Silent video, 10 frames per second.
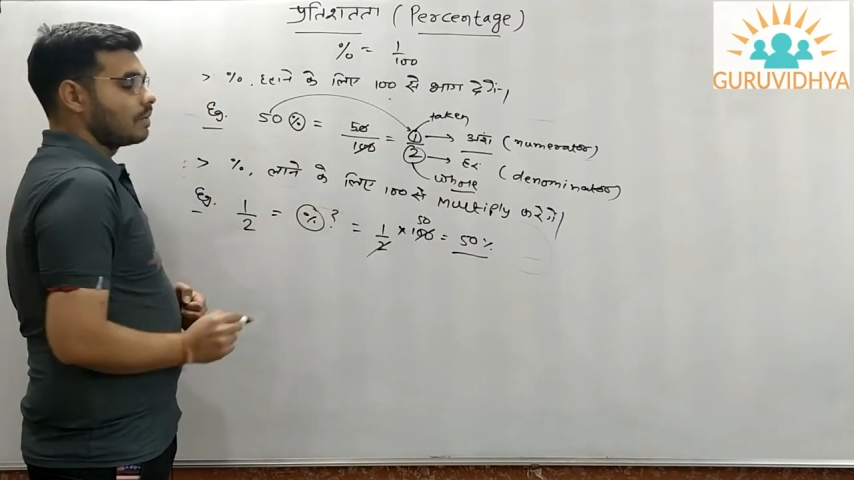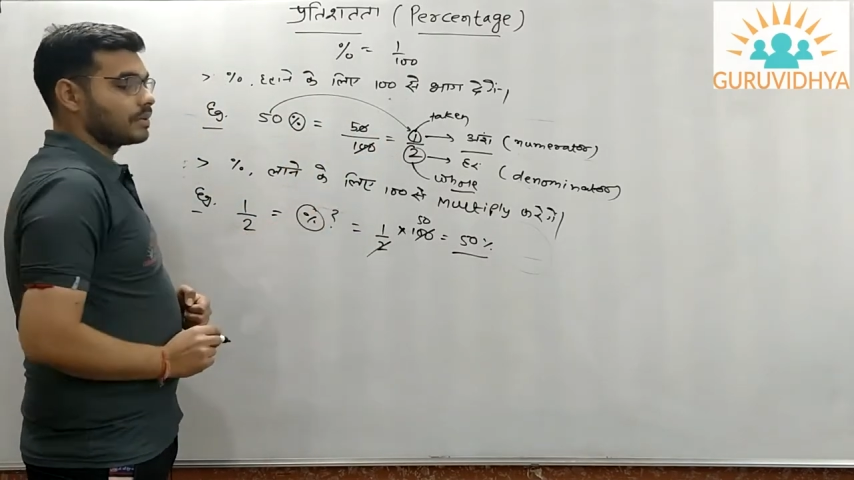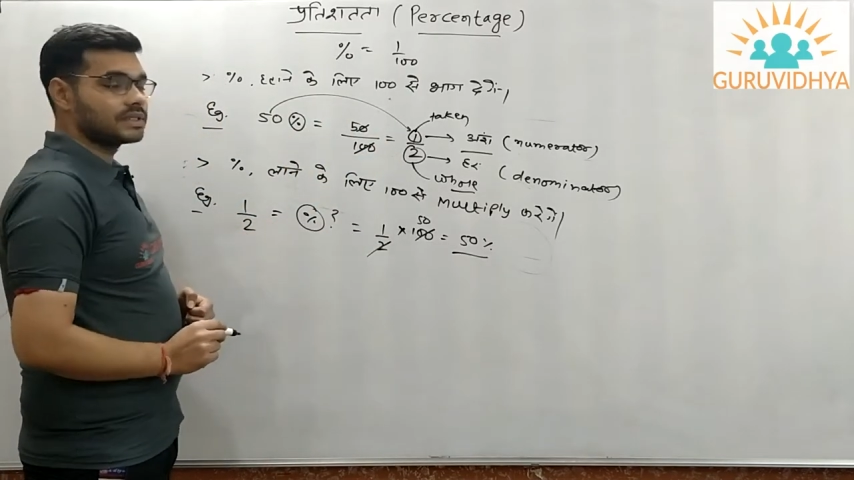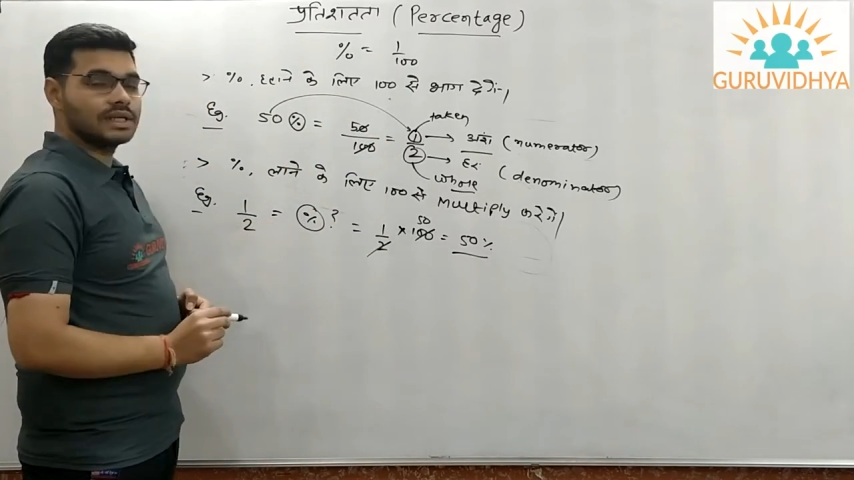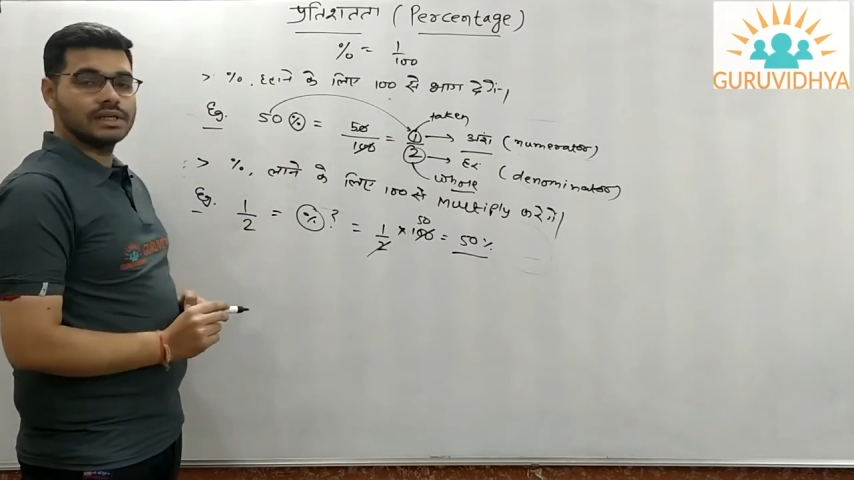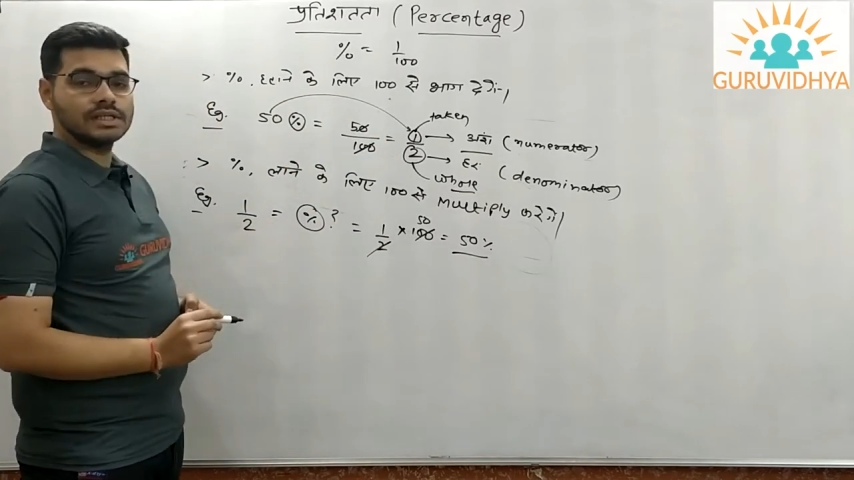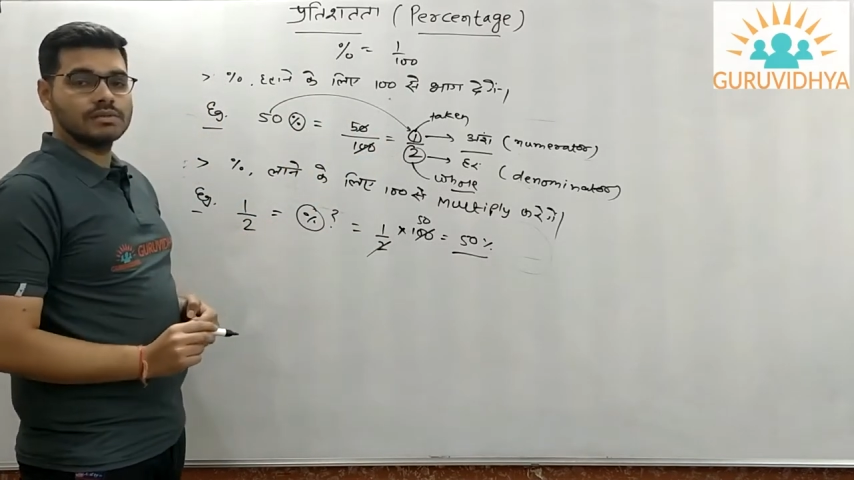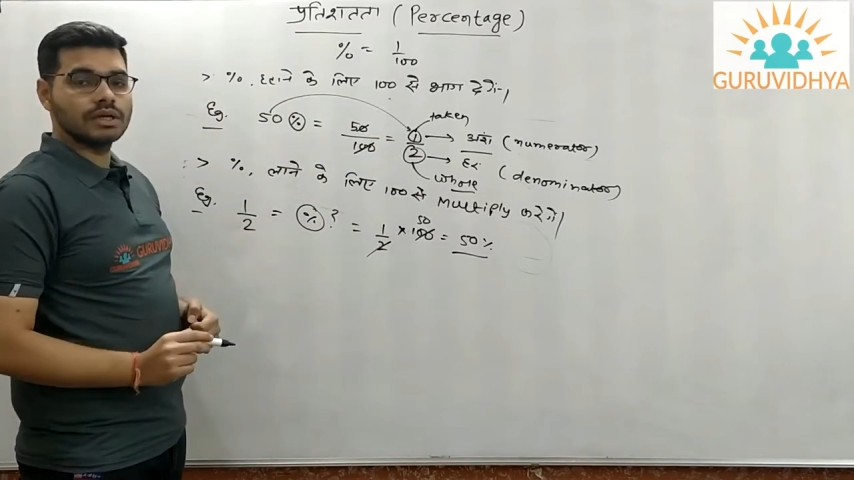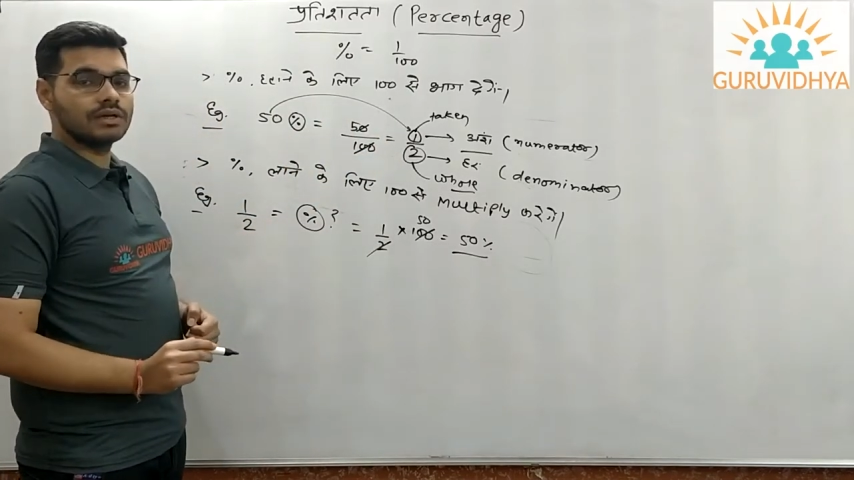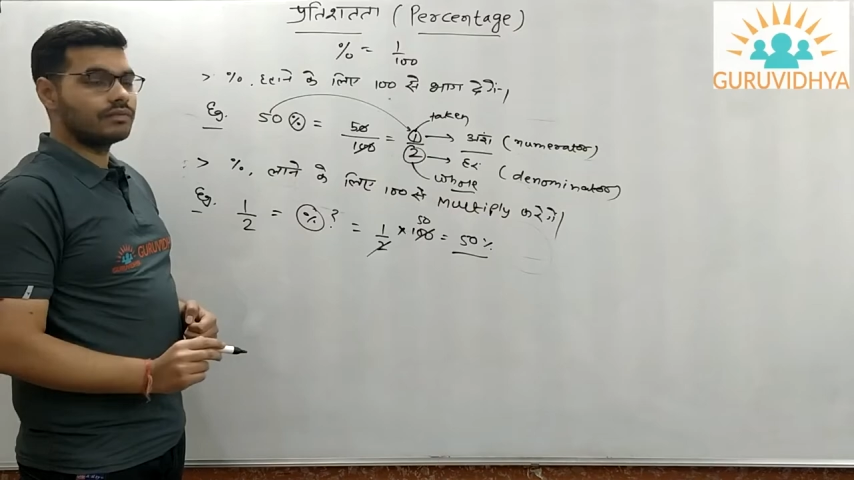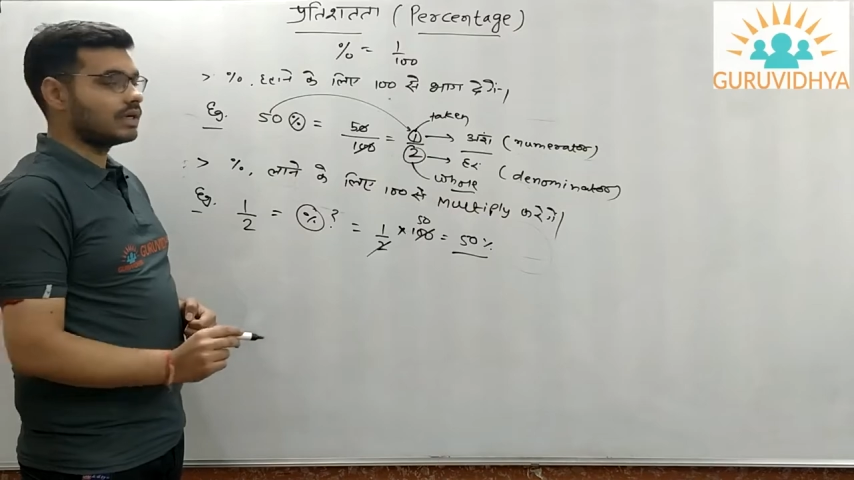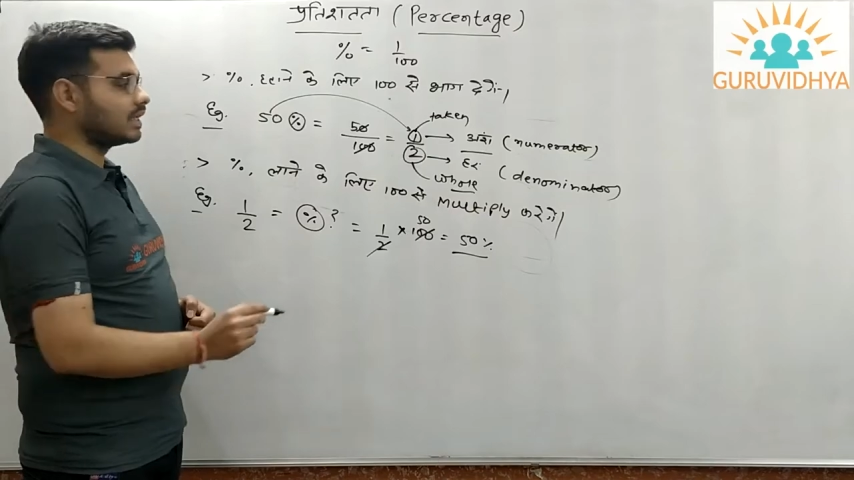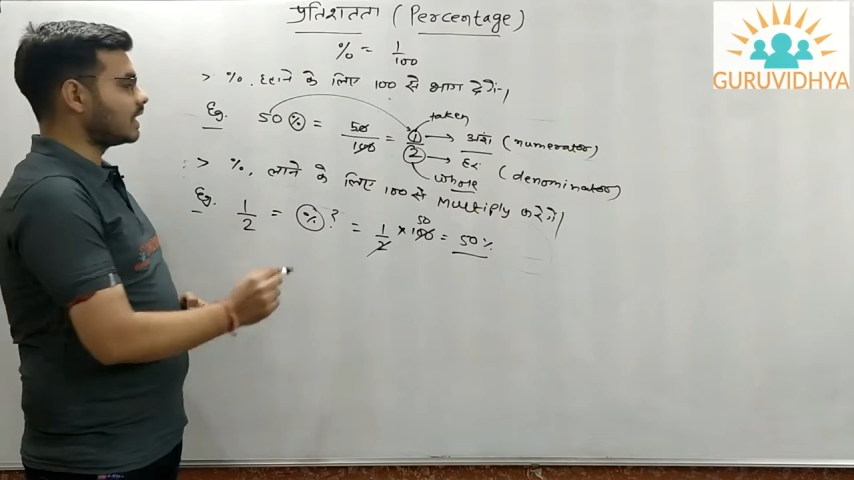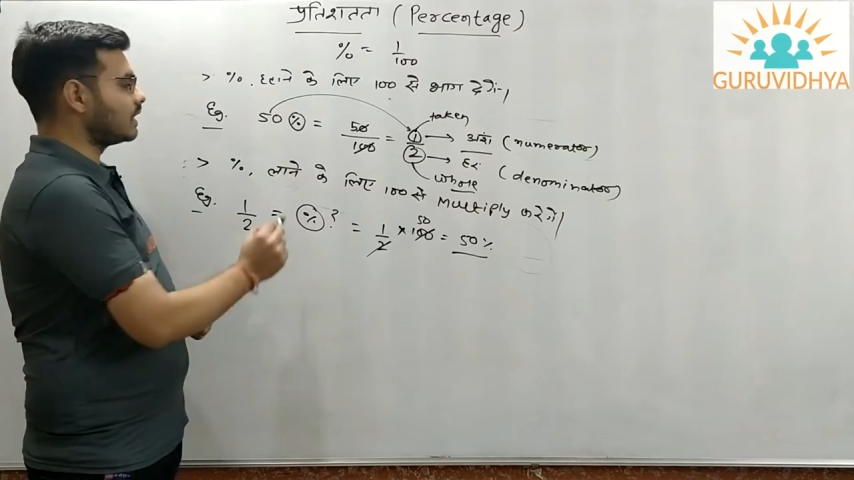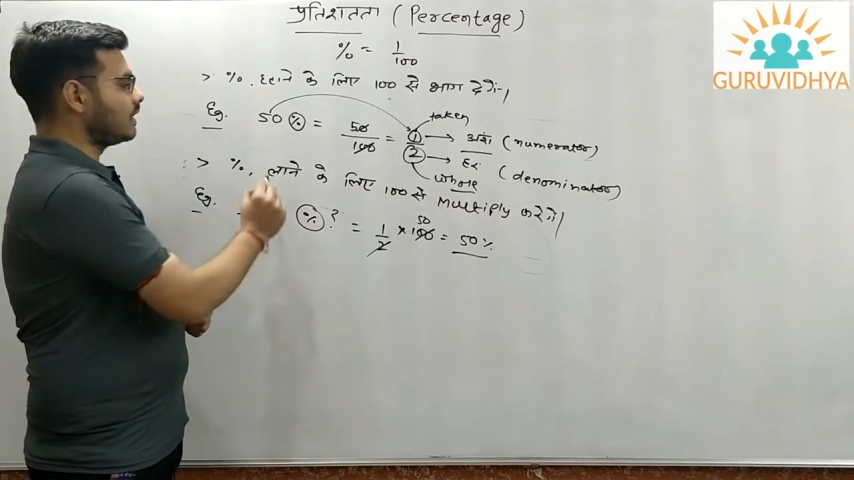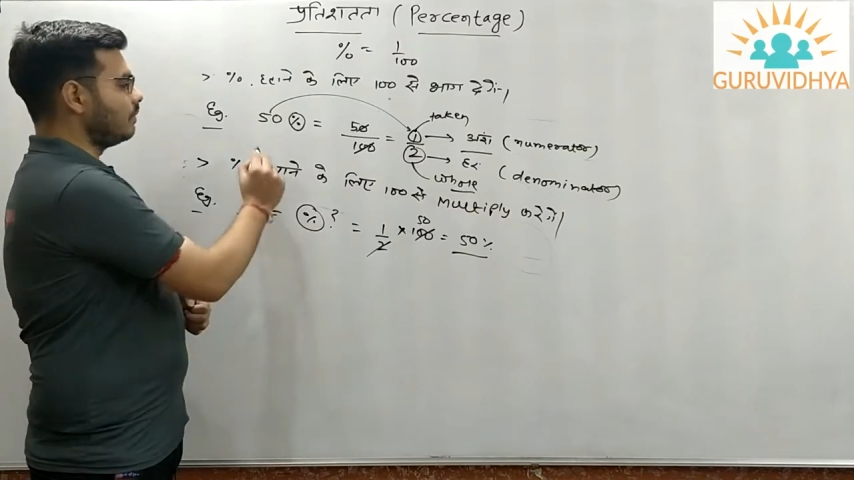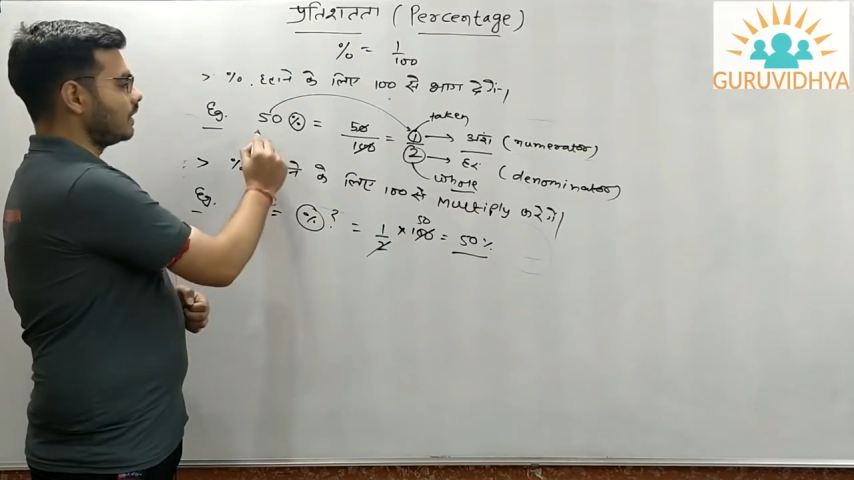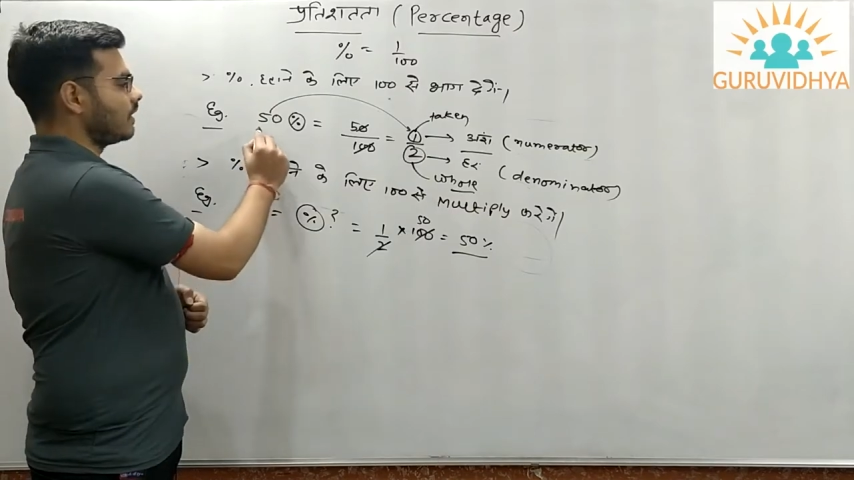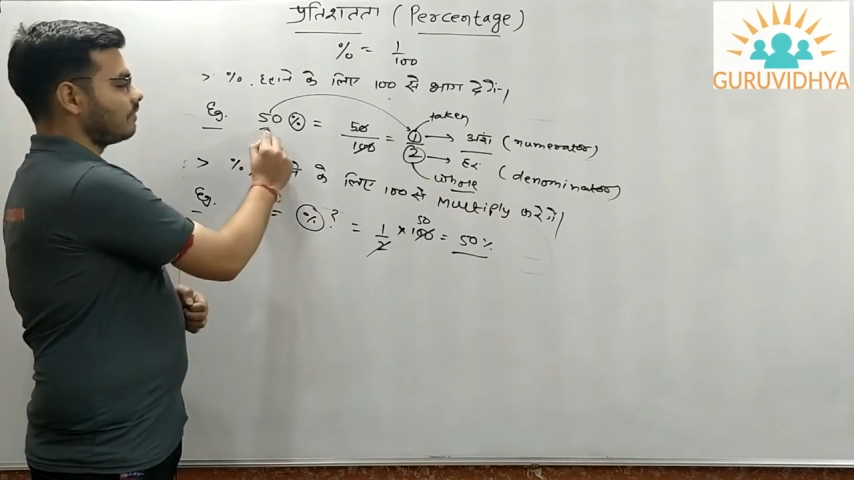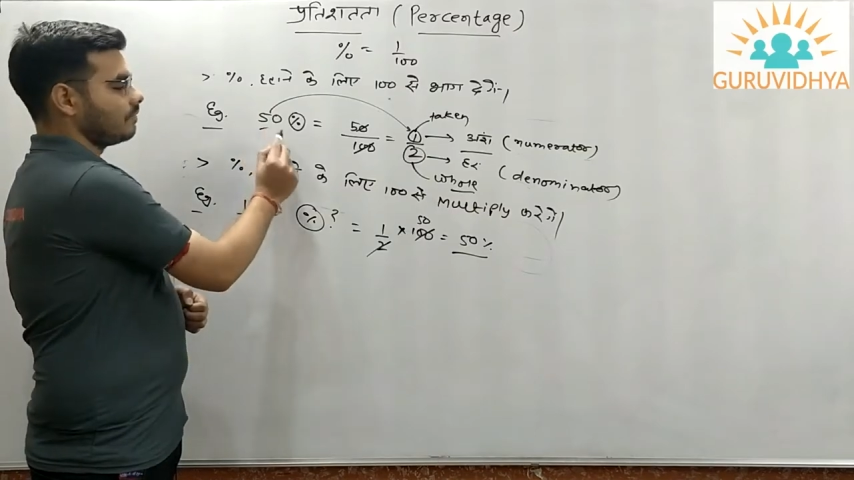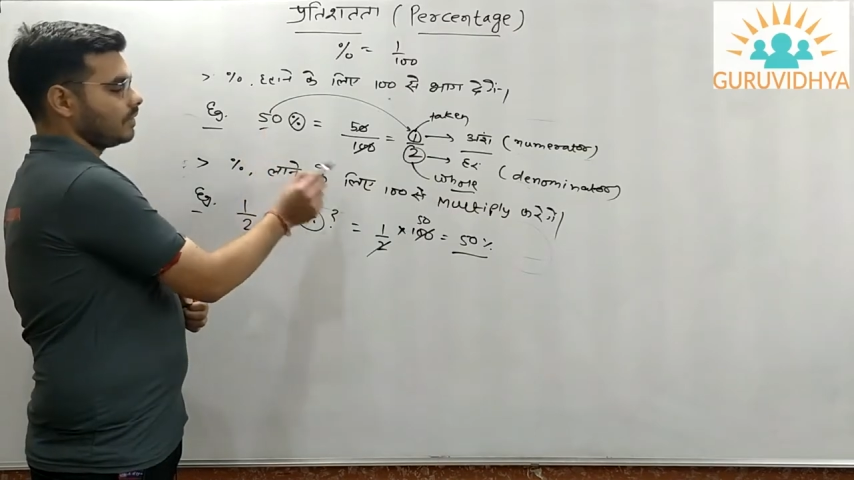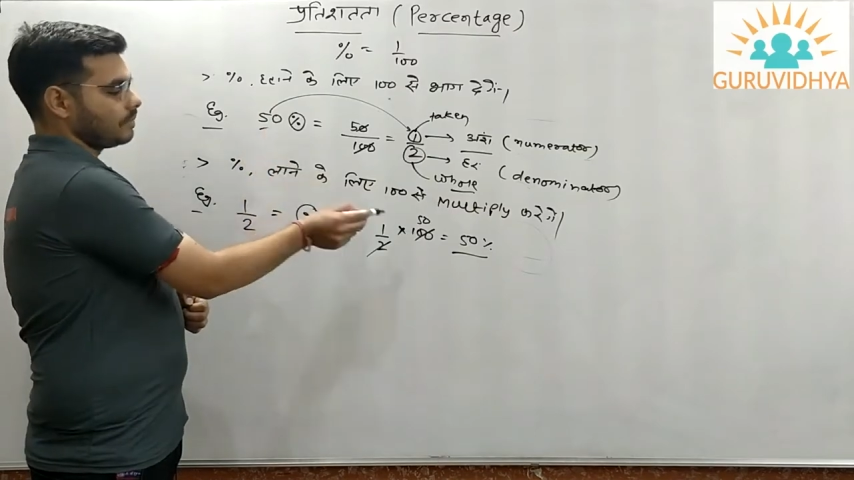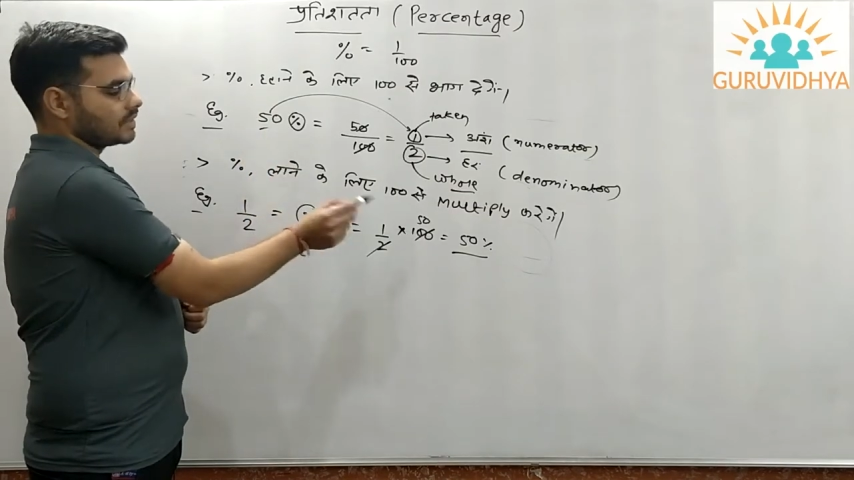परसेंटेज में कन्वर्ट किया कितना मिल गया फिफ्टी